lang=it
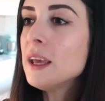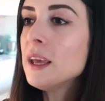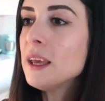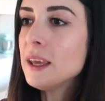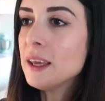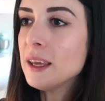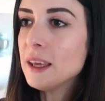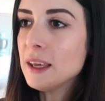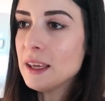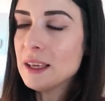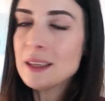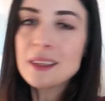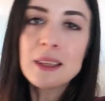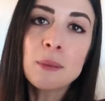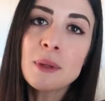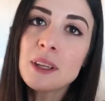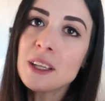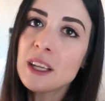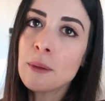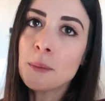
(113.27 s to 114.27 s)
e
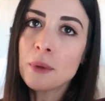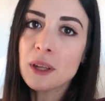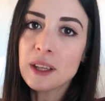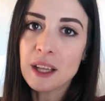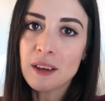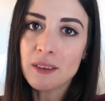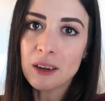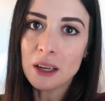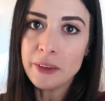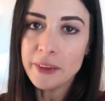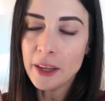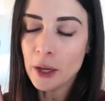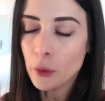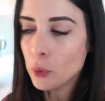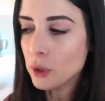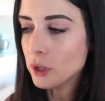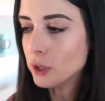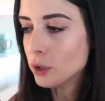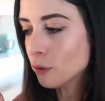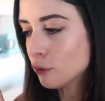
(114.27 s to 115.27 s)
stamattina mi andava il tè
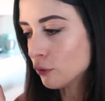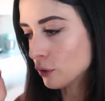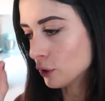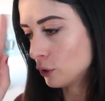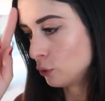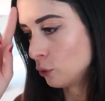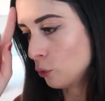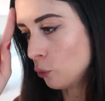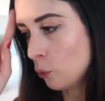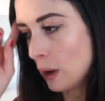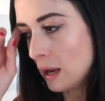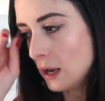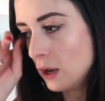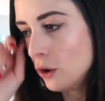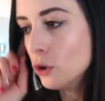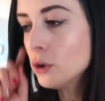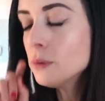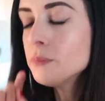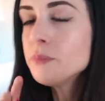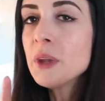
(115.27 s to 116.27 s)
quindi ho fatto
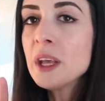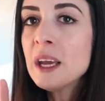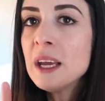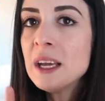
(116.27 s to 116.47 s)
quello